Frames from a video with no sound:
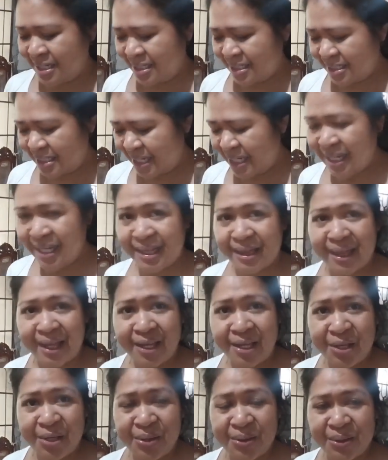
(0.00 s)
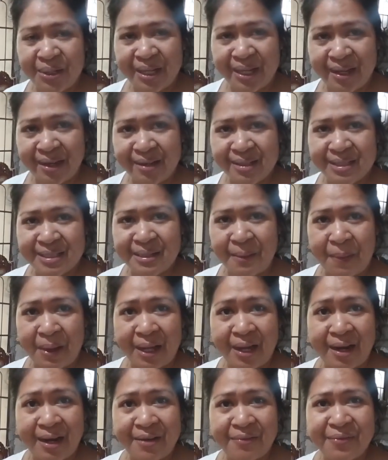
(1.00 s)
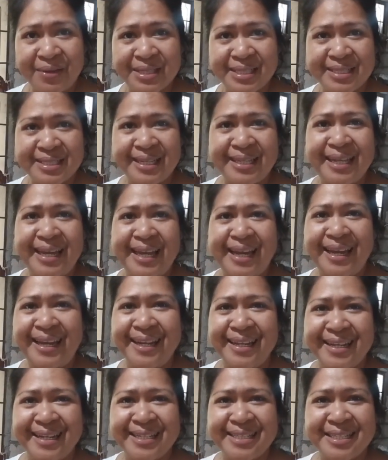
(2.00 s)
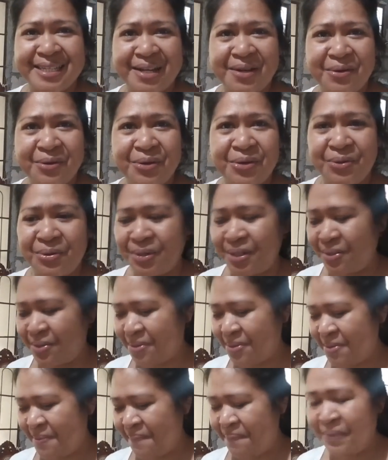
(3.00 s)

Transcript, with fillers: Tsaka thank you din sa pag-harvest ni Nalin kasi ako yung ano,